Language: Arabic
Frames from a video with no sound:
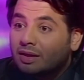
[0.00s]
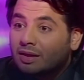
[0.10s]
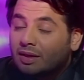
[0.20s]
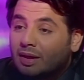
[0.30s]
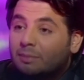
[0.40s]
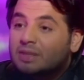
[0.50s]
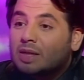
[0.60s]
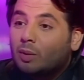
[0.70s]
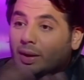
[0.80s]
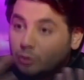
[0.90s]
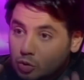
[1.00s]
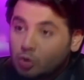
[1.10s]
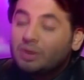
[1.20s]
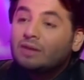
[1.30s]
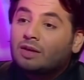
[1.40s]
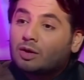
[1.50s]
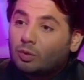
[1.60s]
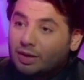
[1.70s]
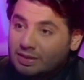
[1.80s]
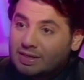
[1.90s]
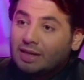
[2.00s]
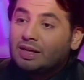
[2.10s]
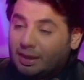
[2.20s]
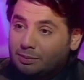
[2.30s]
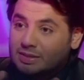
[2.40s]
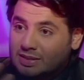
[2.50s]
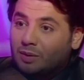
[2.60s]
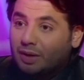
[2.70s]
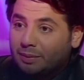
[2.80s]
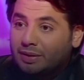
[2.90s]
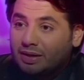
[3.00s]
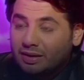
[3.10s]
ايه طبعا بيستوعب نجوميتك بيستوعب يعني بيستوعبك إيه،